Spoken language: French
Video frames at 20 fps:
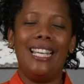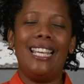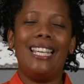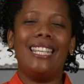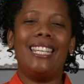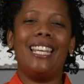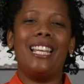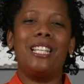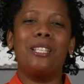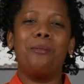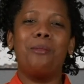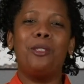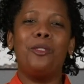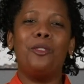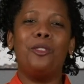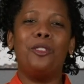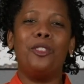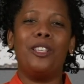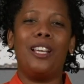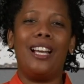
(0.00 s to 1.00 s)
15 minutes
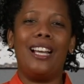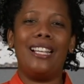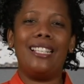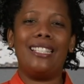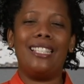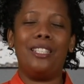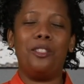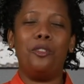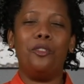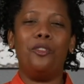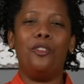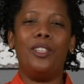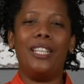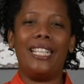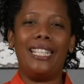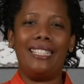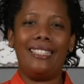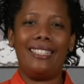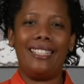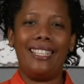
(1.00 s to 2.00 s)
de grâce et de
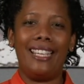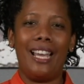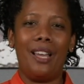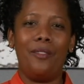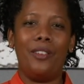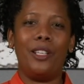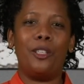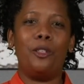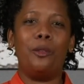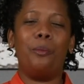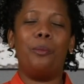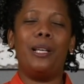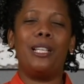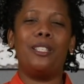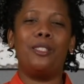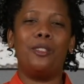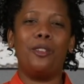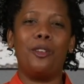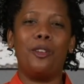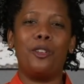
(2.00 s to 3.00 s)
vérité avec le
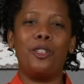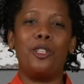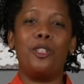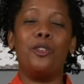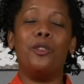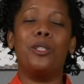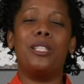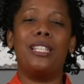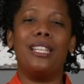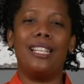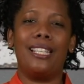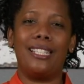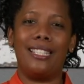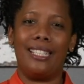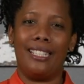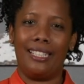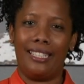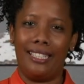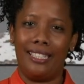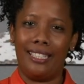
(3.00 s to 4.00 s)
pasteur Jocelyn
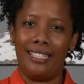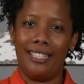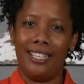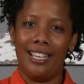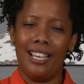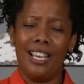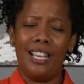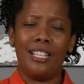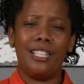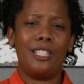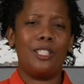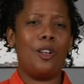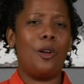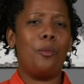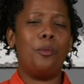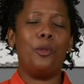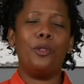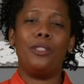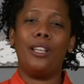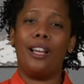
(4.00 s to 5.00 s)
Séry. Sans
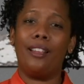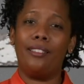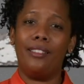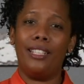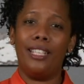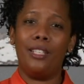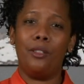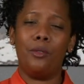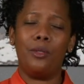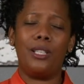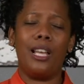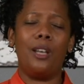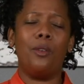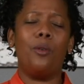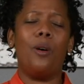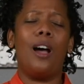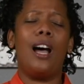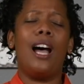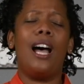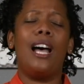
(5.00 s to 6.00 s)
plus tarder, nous allons
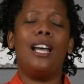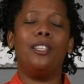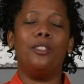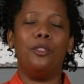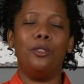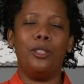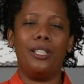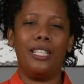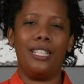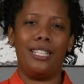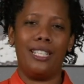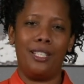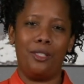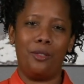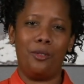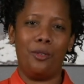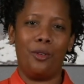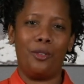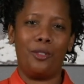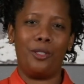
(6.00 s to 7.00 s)
adorer Jésus
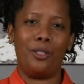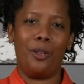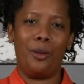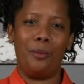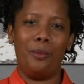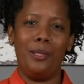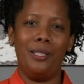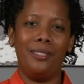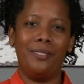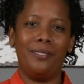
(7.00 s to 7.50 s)
ensemble.